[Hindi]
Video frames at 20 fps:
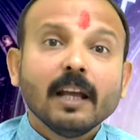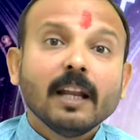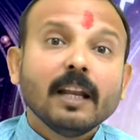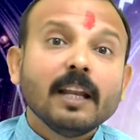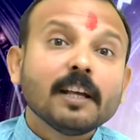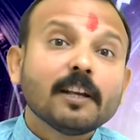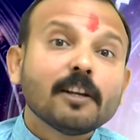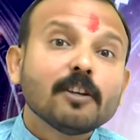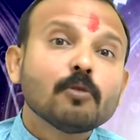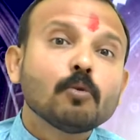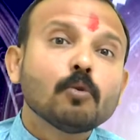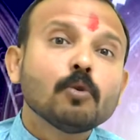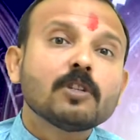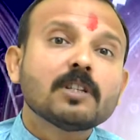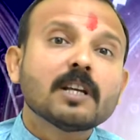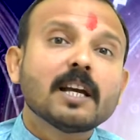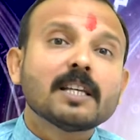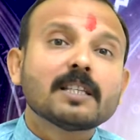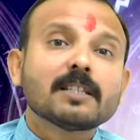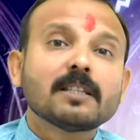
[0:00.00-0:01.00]
लेकिन कुछ
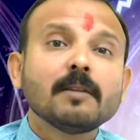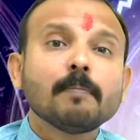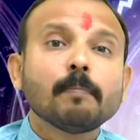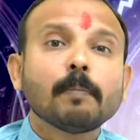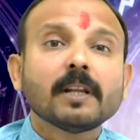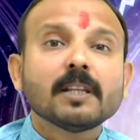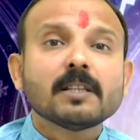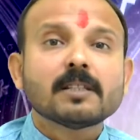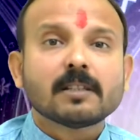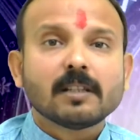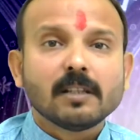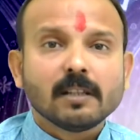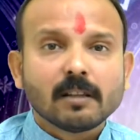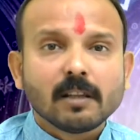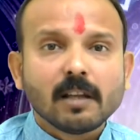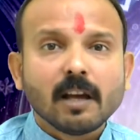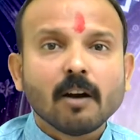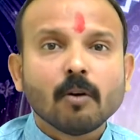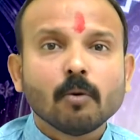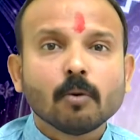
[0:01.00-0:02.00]
ऐसी
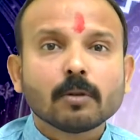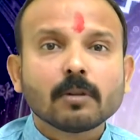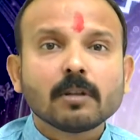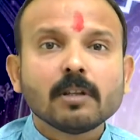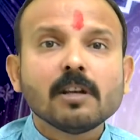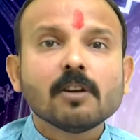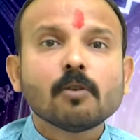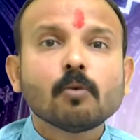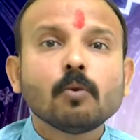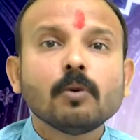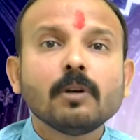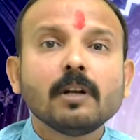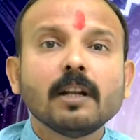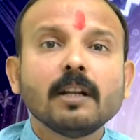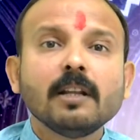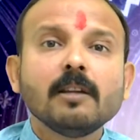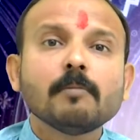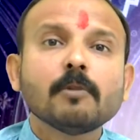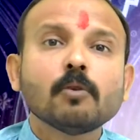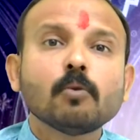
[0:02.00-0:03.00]
परिस्थितियां होती हैं
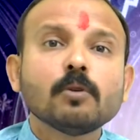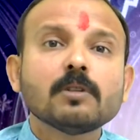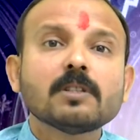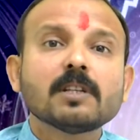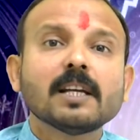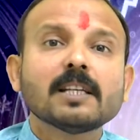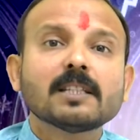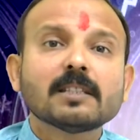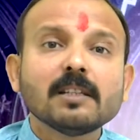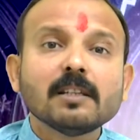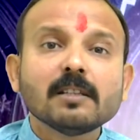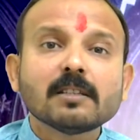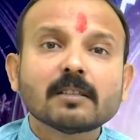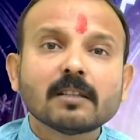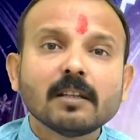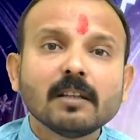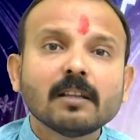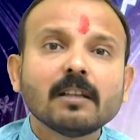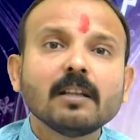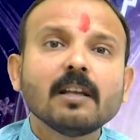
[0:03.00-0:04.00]
कुंडली में कुछ ऐसी
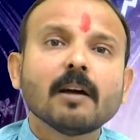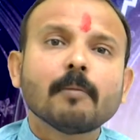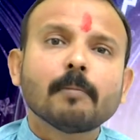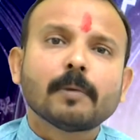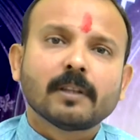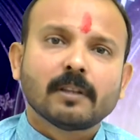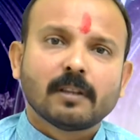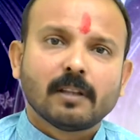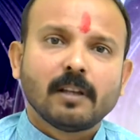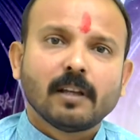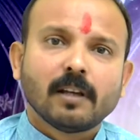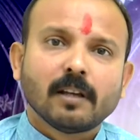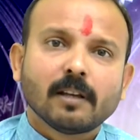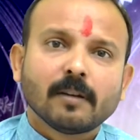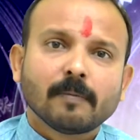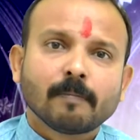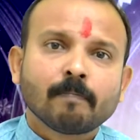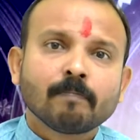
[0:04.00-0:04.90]
स्थितियां बनती हैं